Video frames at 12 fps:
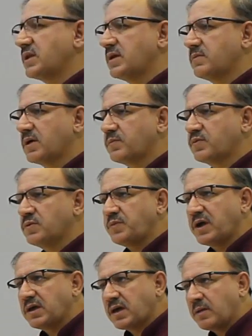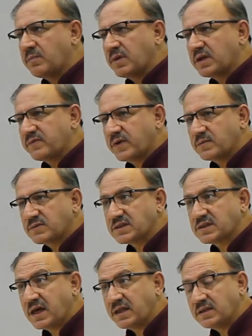Cenab-ı Hak bunu? Peygamber Efendimiz'e
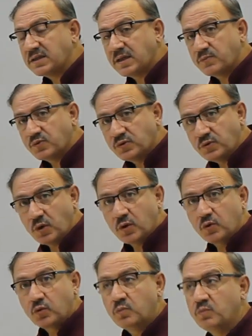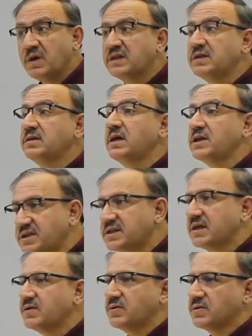sen de bunu ümmetinden
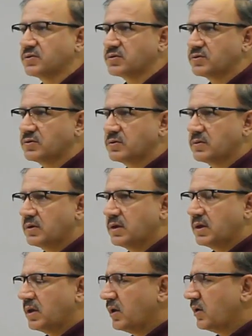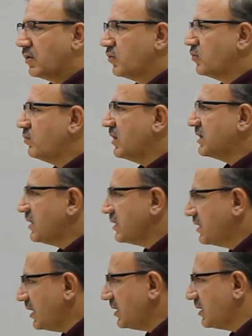iste diyor.
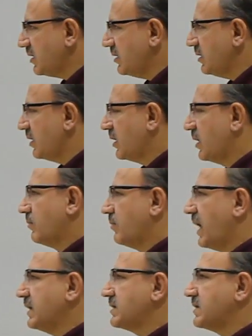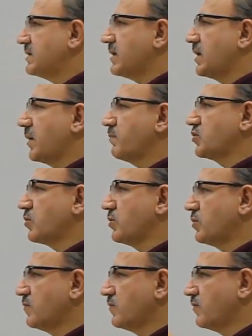Ümmetine de ki ben size yapmış
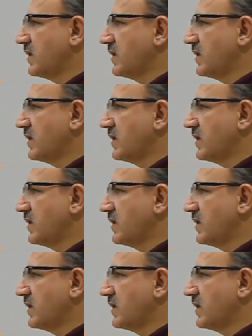olduğum